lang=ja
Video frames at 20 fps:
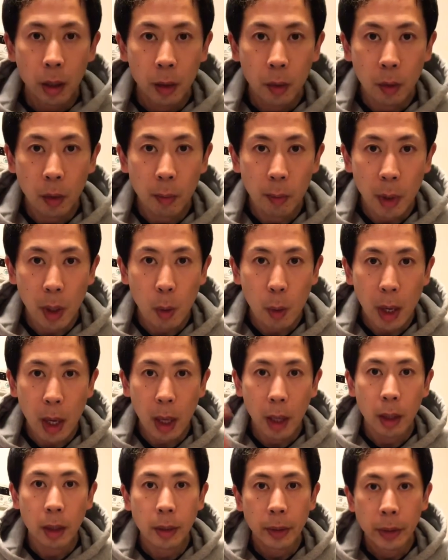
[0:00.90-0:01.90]
こんばんは
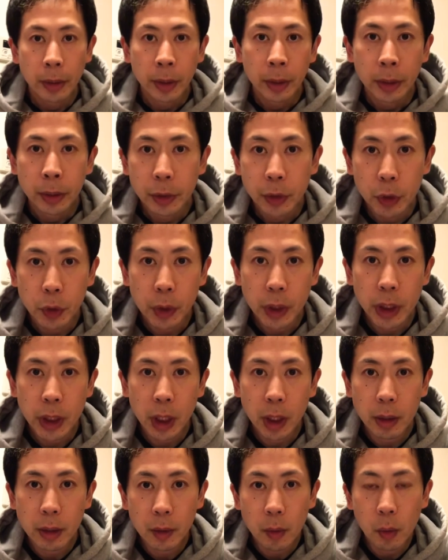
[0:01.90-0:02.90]
11
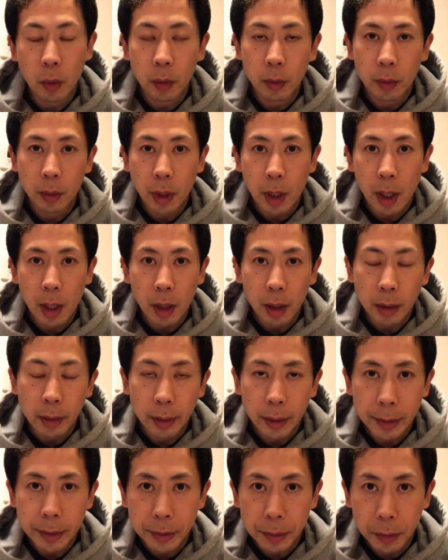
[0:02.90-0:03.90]
月9日
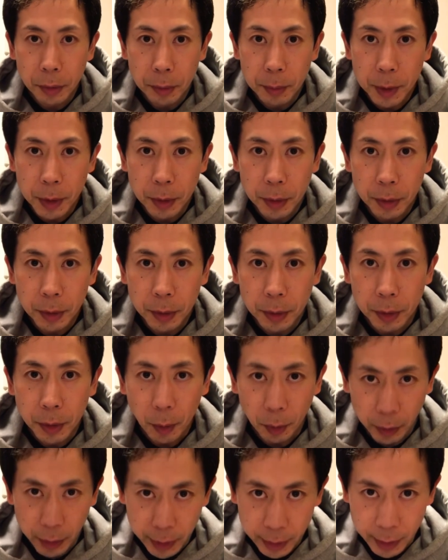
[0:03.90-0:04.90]
月曜日の
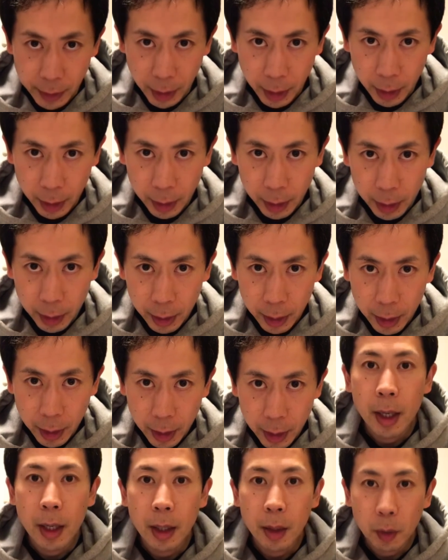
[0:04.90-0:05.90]
夜ですね
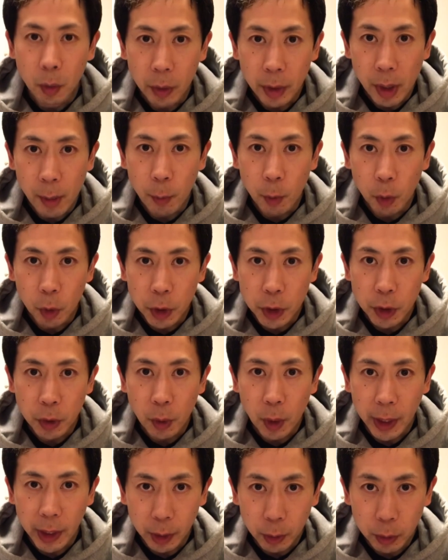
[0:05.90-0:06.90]
今夜もご視聴
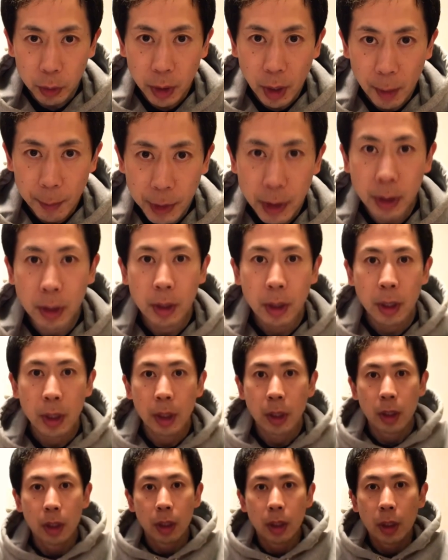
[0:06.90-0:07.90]
ありがとうございます
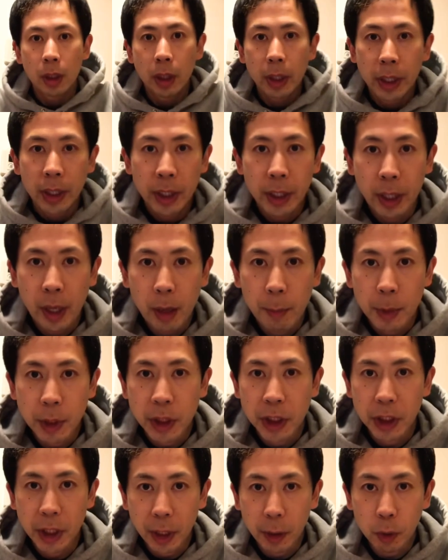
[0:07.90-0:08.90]
平山
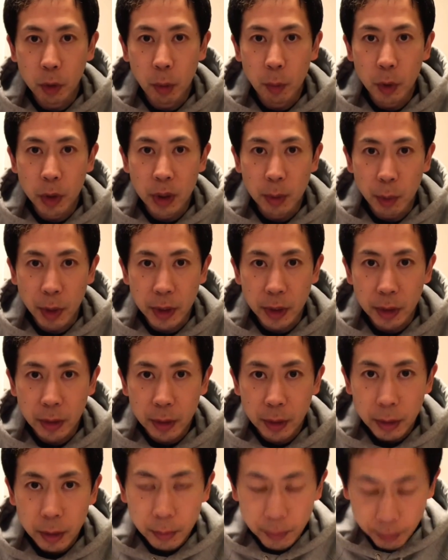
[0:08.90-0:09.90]
茂と申します